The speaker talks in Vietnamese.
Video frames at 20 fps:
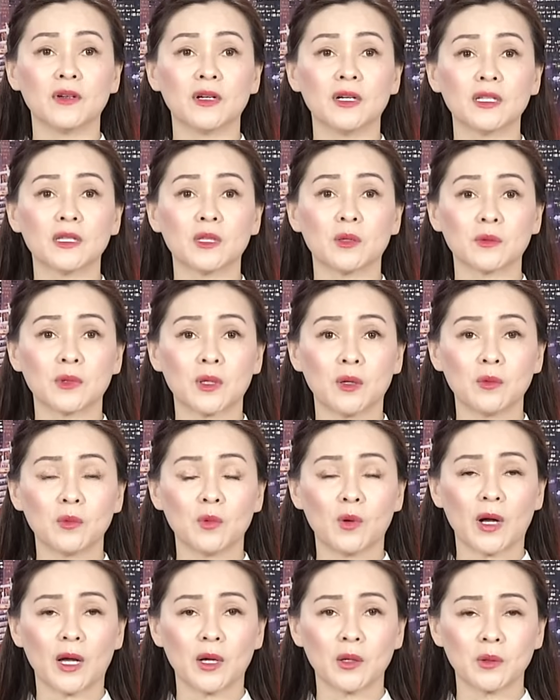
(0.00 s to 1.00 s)
với Tổng thống
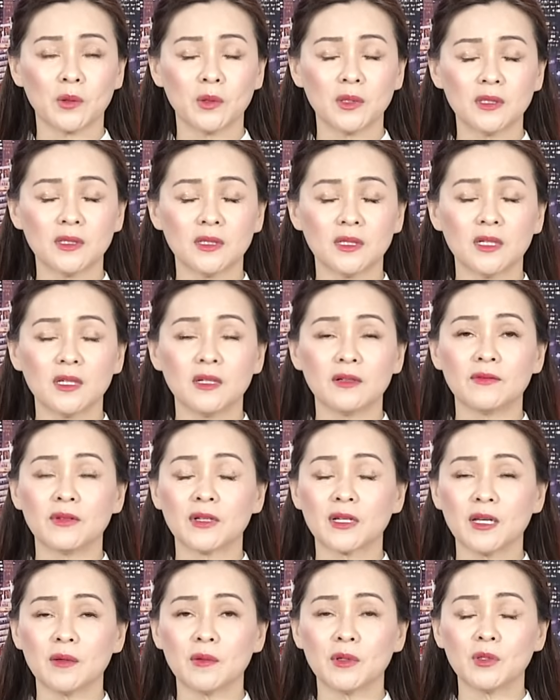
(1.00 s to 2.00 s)
của Hàn Quốc.
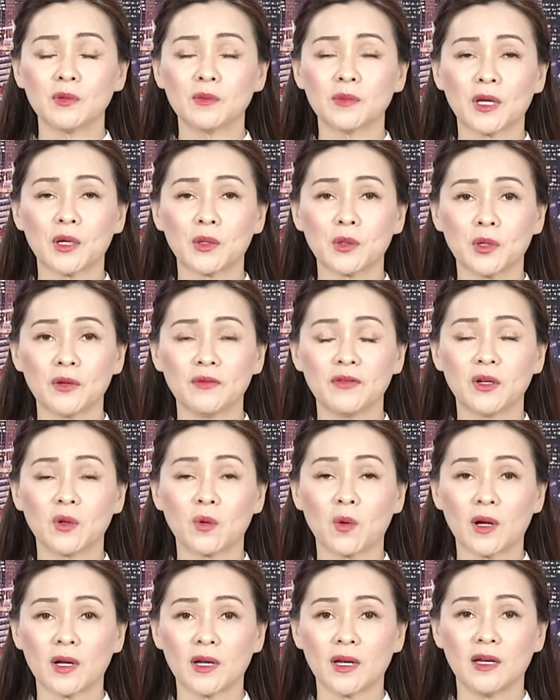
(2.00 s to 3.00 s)
Và khi mà chúng ta nói về
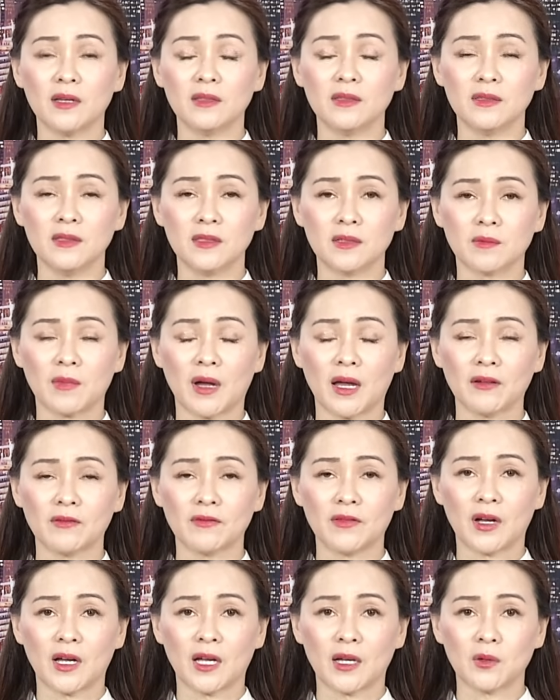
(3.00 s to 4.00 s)
quan hệ giữa Nhật Bản
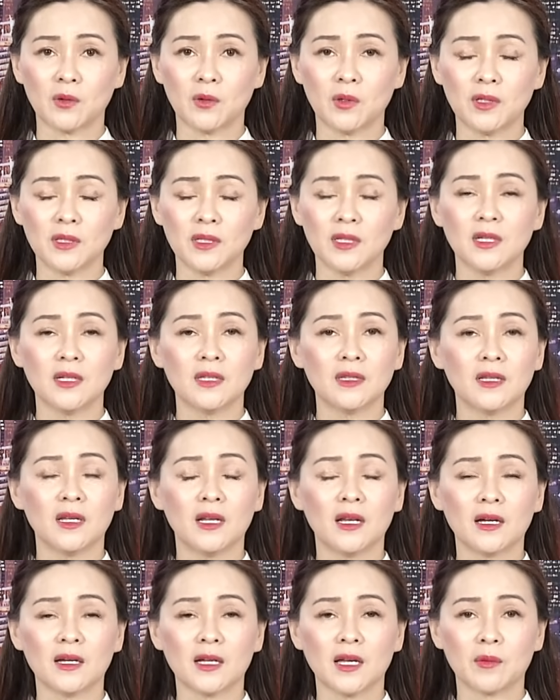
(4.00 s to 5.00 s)
và Hàn Quốc
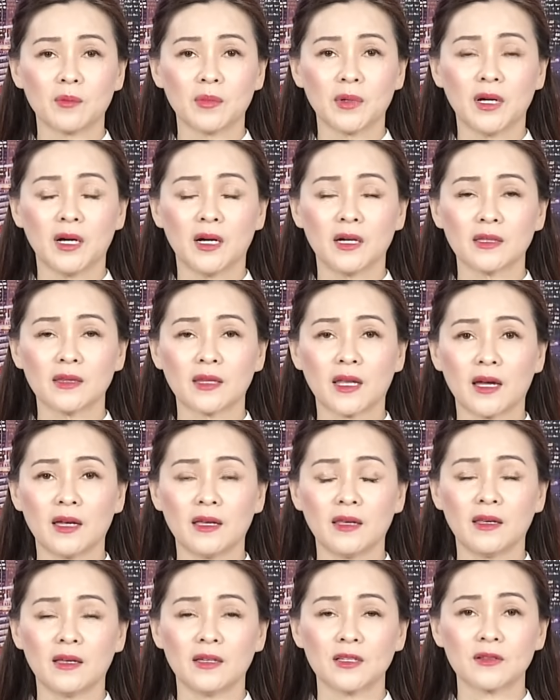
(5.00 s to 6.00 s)
thì lần gặp gỡ
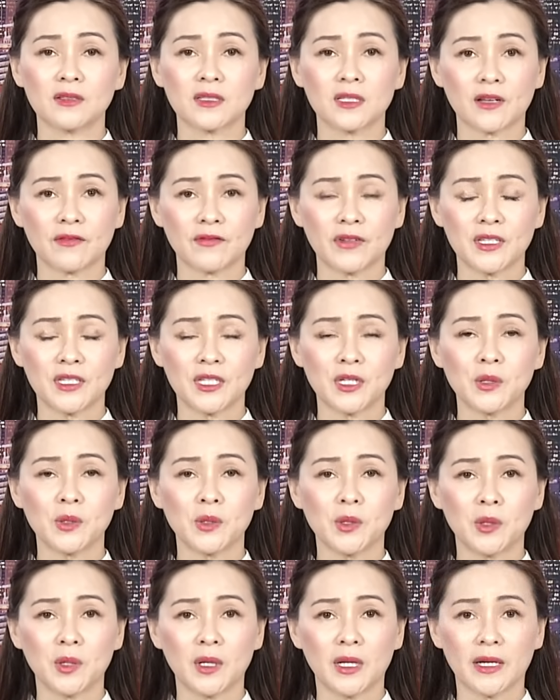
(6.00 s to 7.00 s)
tại San
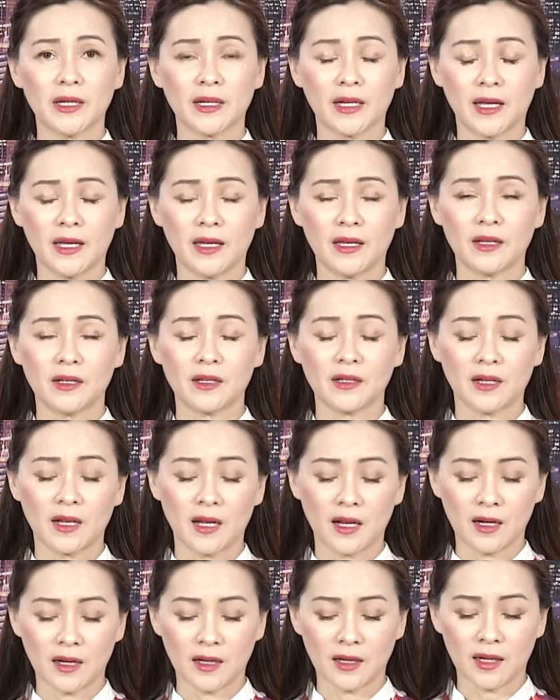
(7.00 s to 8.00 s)
Francisco lần này
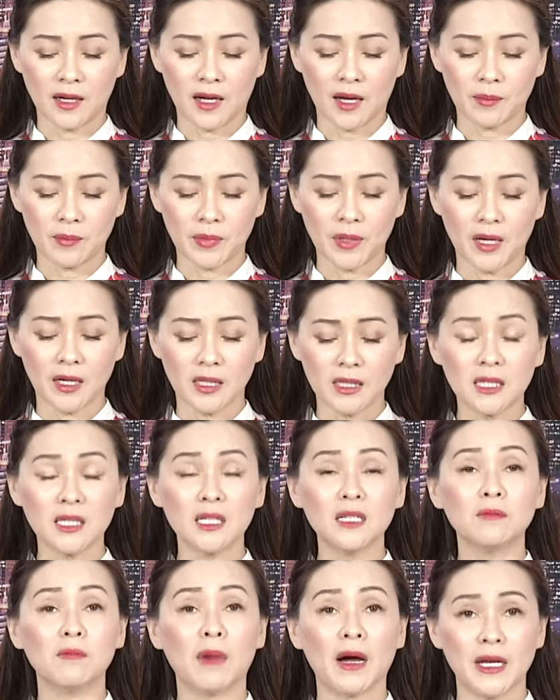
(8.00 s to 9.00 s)
là lần gặp gỡ
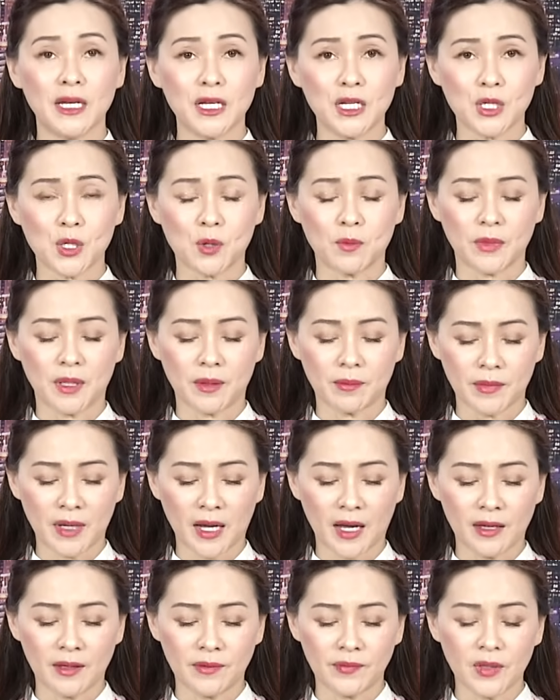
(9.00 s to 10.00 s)
thứ bảy trong năm
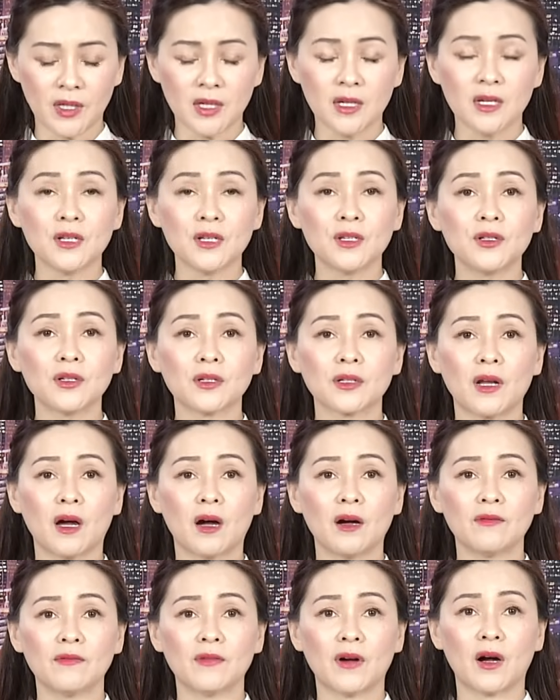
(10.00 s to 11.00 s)
nay. Trước
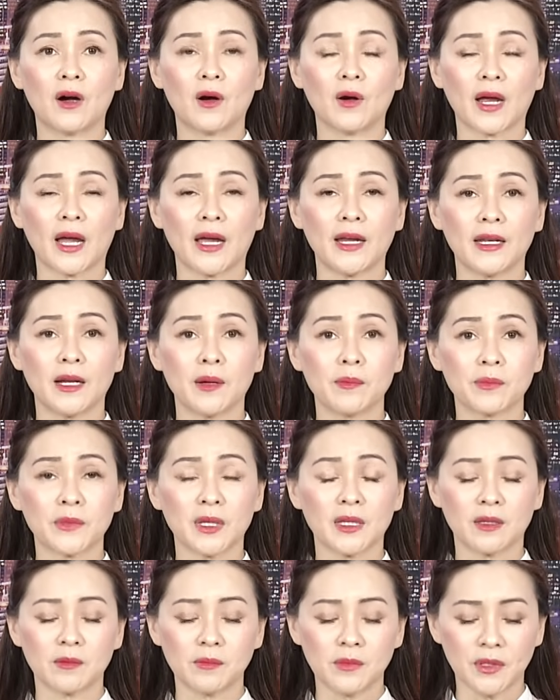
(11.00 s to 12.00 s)
đó vào ngày 5
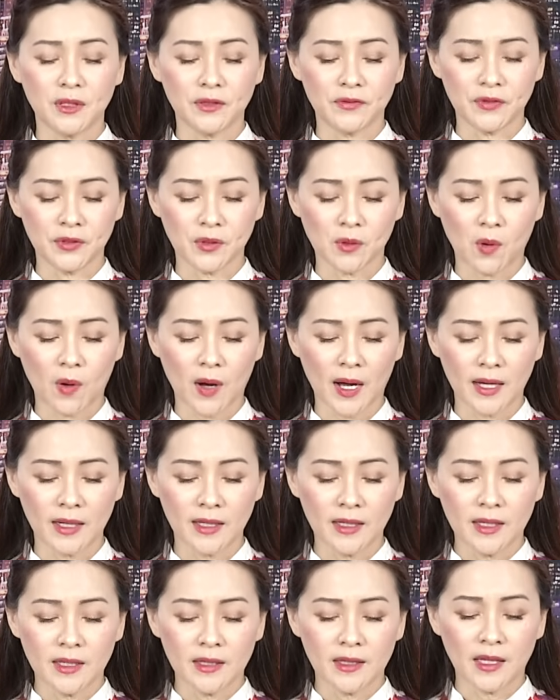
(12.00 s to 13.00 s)
tây tháng 10 vừa qua
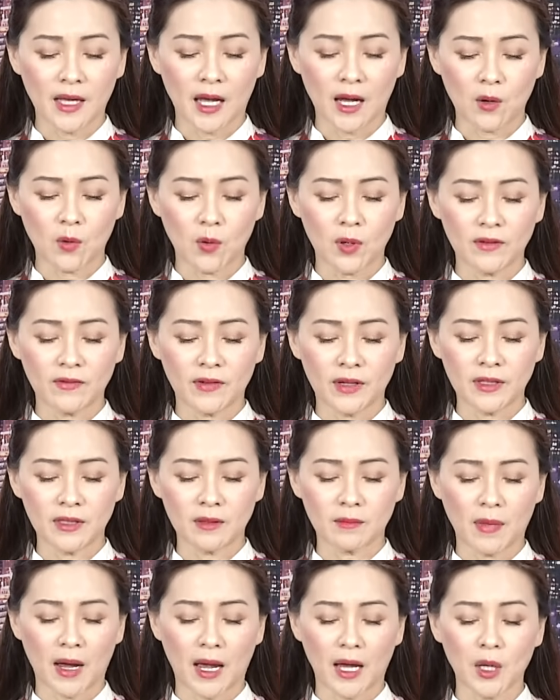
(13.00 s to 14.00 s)
thì Hàn Quốc và
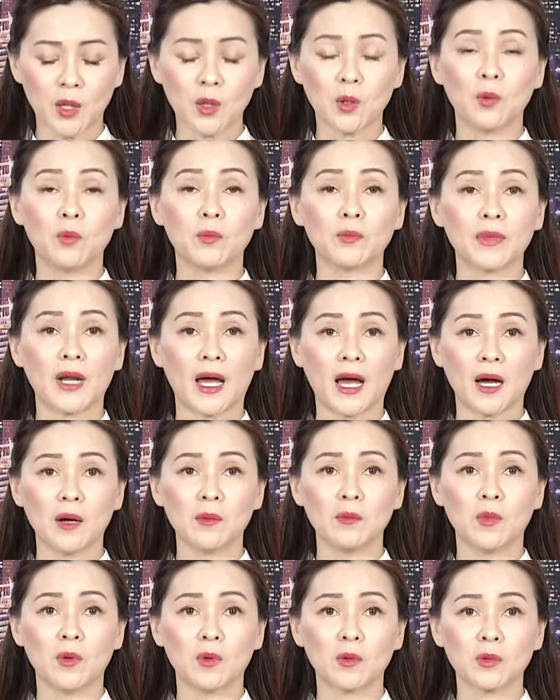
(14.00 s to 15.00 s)
Nhật Bản cũng đã
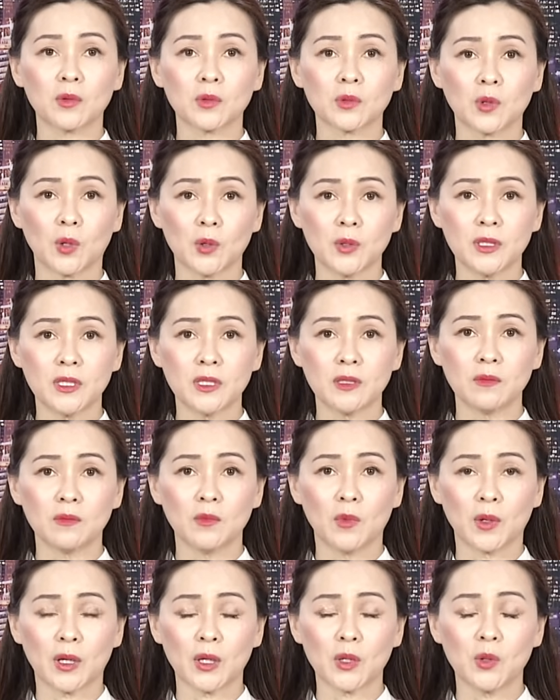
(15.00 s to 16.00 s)
một tổ
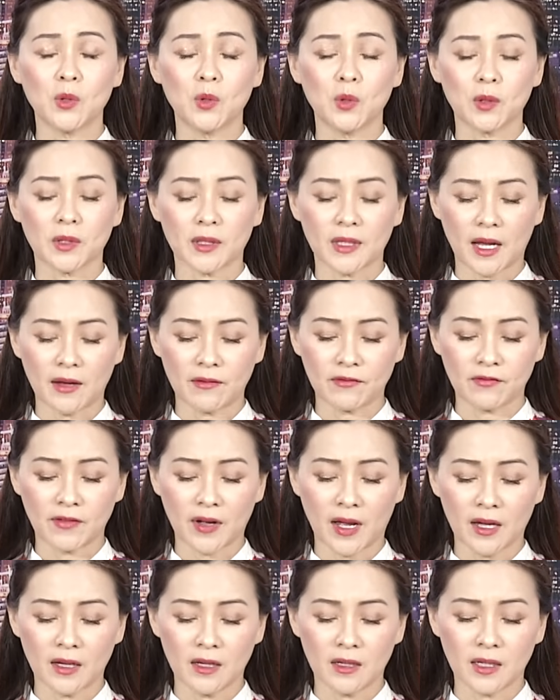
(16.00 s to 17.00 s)
chức một cuộc đàm
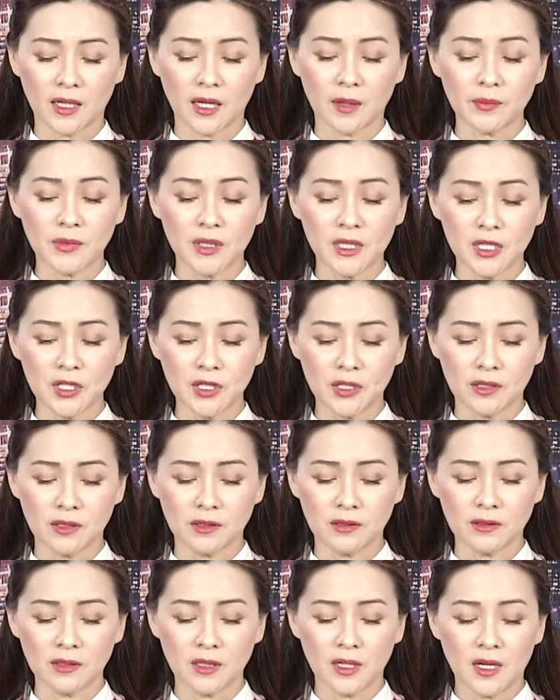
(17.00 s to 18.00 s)
phán ở cấp thứ
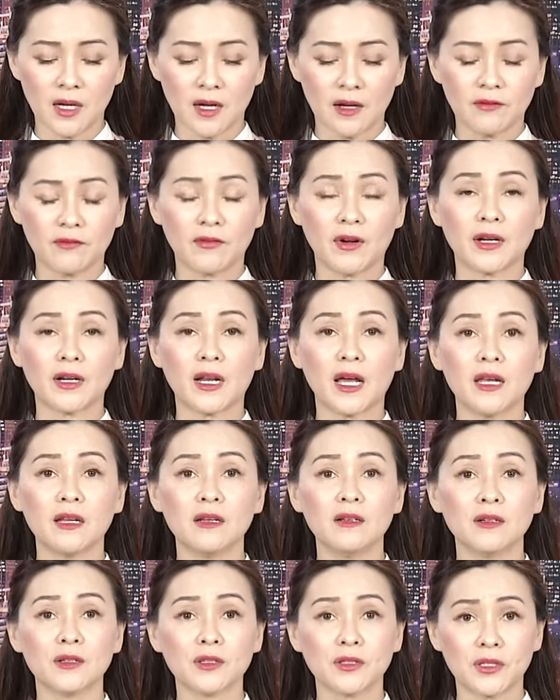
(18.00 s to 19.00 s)
trưởng và đây
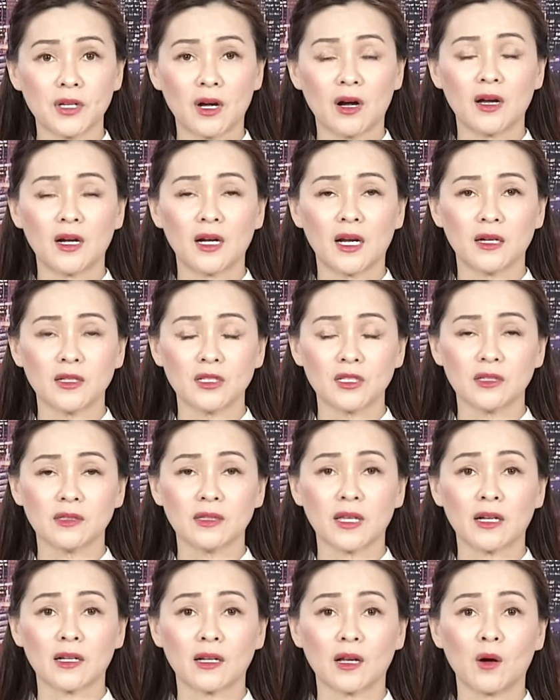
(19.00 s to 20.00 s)
được cho là sự
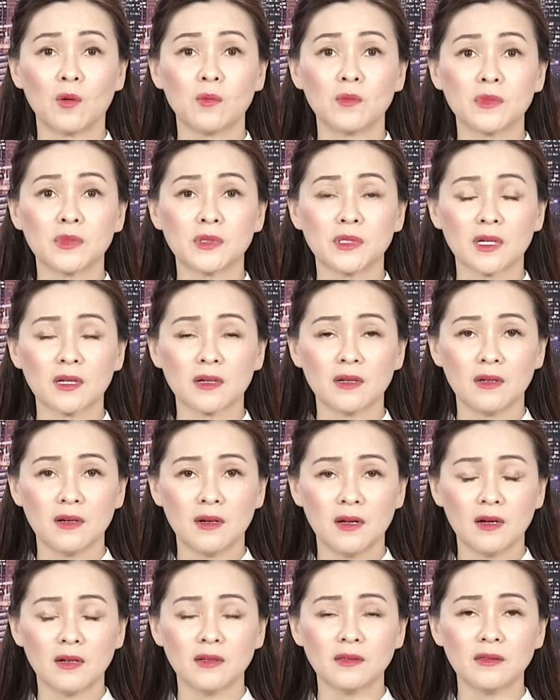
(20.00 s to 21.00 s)
thành công rất
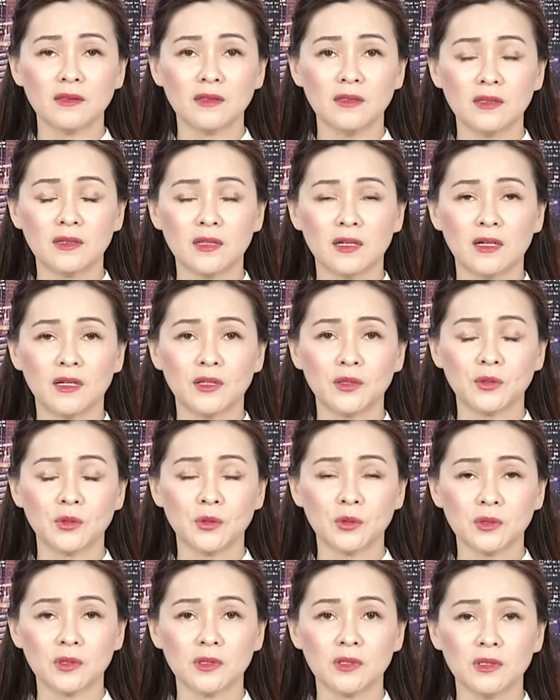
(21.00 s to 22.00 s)
lớn dưới thời
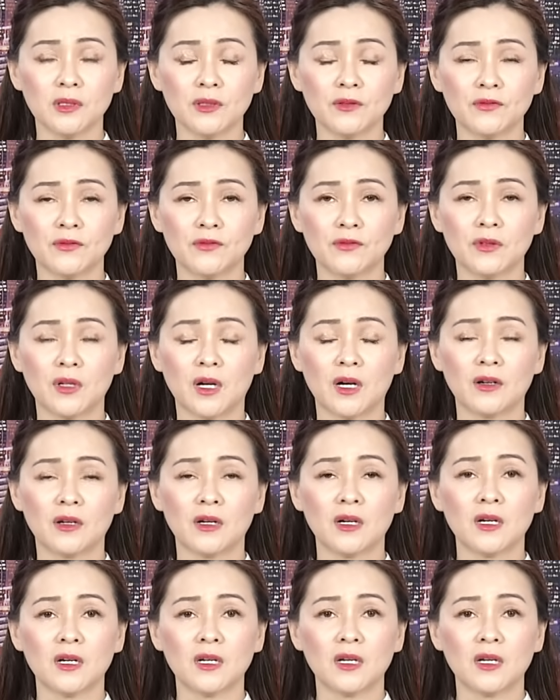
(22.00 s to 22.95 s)
thủ tướng ờ,